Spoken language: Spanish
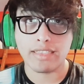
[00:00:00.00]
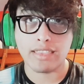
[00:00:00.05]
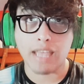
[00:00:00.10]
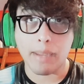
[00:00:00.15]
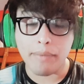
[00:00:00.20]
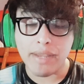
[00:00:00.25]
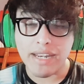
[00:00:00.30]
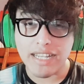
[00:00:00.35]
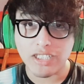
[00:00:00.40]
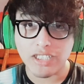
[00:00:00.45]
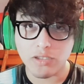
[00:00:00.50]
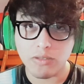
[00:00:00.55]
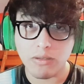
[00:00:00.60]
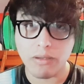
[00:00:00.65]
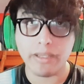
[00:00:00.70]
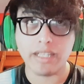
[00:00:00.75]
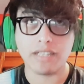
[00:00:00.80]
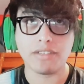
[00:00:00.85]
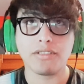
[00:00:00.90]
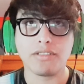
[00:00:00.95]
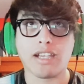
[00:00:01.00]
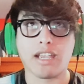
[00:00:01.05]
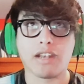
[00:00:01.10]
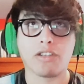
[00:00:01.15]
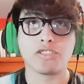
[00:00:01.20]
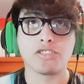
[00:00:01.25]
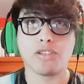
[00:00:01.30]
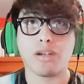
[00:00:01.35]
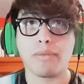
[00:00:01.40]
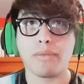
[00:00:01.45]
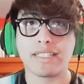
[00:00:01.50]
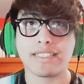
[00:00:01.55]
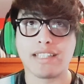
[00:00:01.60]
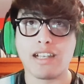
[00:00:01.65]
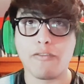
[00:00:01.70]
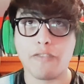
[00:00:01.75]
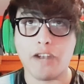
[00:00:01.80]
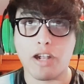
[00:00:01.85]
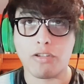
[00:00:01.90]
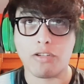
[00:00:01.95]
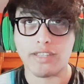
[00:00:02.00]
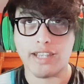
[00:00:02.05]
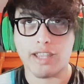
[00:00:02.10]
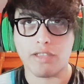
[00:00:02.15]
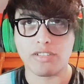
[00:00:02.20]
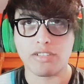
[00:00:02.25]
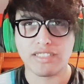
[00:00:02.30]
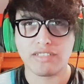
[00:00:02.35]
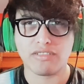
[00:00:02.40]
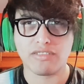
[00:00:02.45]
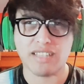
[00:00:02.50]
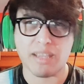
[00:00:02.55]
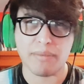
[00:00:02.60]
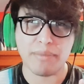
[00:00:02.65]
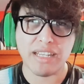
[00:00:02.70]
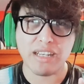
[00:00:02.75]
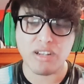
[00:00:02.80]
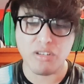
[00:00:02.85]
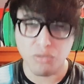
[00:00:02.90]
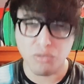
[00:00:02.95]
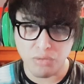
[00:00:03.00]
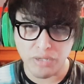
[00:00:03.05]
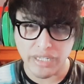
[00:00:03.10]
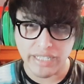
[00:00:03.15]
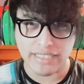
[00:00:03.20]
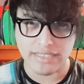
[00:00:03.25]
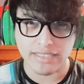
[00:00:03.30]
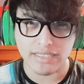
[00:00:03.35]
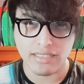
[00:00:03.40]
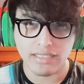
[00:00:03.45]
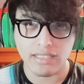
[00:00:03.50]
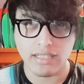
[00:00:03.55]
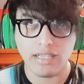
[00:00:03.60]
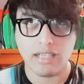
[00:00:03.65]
también estuve viendo que no solamente sale francotirador, sino también Uris.